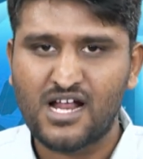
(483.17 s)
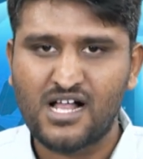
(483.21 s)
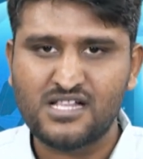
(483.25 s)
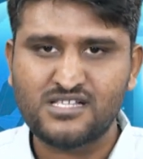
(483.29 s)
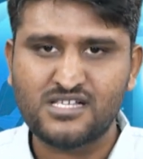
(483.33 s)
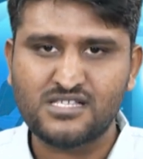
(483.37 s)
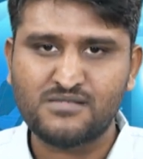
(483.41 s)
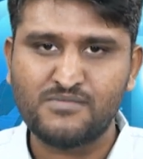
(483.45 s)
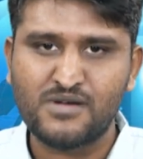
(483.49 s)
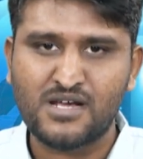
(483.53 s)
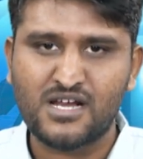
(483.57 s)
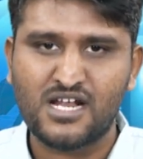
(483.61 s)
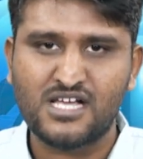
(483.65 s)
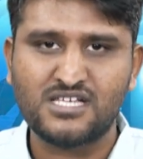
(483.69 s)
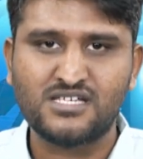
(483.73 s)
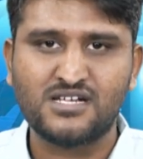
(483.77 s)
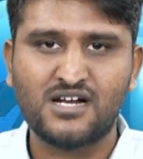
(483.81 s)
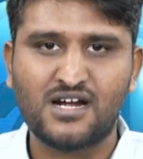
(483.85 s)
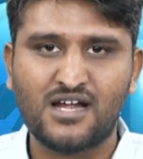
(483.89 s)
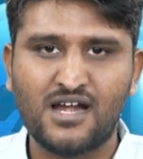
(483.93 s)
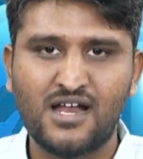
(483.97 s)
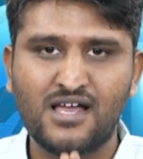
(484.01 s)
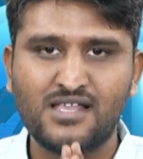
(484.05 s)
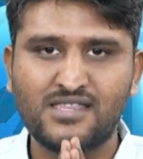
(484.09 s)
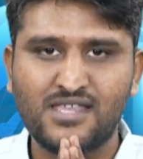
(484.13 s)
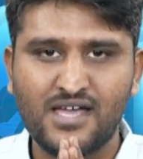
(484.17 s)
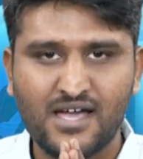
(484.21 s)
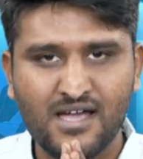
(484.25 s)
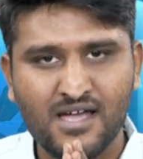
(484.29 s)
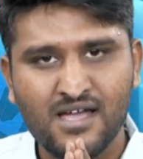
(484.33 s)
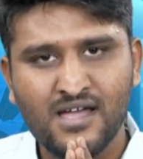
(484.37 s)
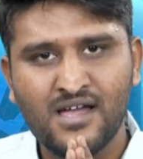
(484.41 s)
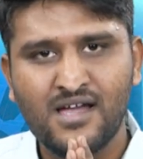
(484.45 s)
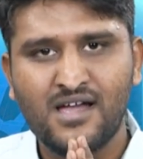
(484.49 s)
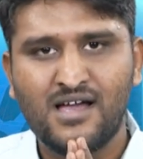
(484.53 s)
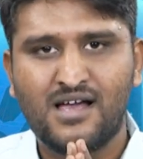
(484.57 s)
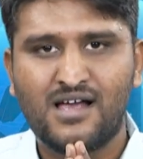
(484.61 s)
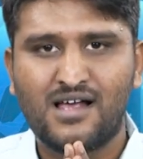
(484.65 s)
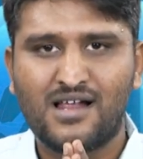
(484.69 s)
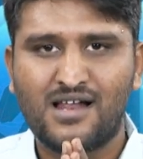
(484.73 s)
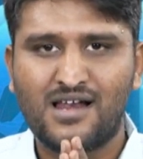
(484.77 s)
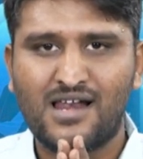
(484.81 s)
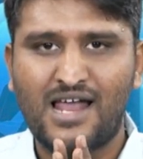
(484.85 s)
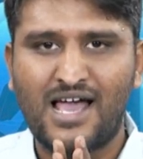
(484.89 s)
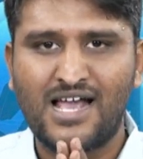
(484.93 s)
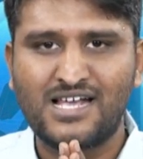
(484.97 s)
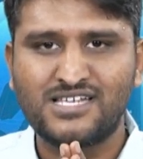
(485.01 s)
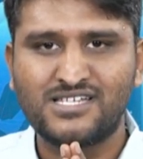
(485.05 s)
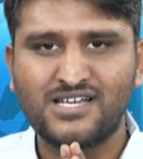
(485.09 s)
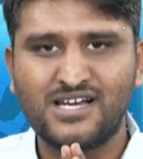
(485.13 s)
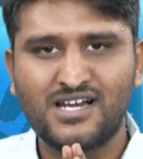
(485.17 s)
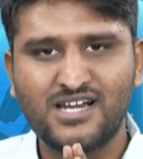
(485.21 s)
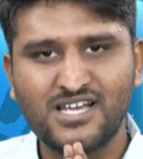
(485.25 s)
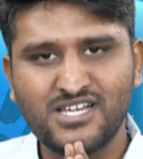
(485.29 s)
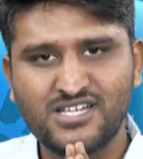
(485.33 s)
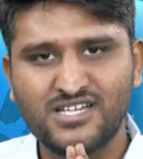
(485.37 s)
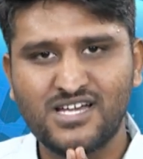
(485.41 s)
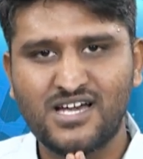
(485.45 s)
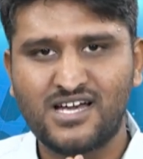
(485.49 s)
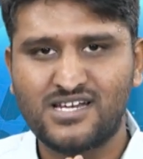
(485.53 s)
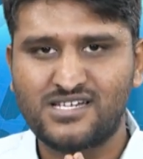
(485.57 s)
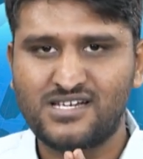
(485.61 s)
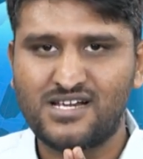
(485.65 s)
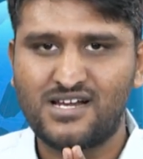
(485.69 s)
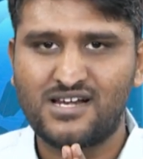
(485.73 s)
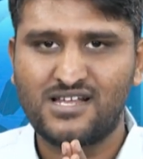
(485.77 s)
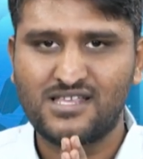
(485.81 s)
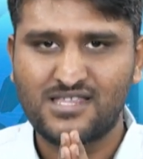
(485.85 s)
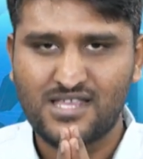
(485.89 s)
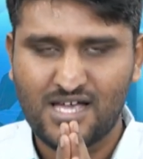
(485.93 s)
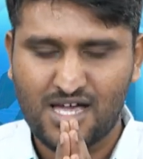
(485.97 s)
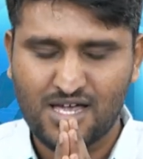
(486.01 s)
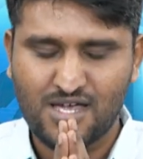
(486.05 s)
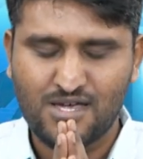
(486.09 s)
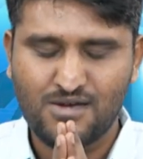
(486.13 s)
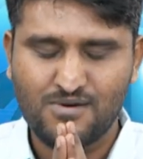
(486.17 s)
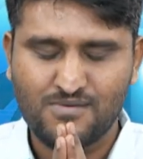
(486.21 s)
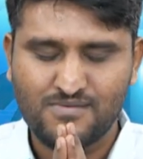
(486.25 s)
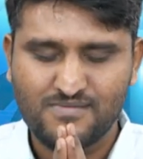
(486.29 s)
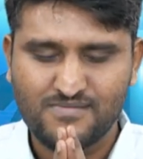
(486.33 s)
అనాలిసిస్ మీకు నచ్చినట్లయితే లైక్ చేయండి షేర్ చేయండి థ్యాంక్ యూ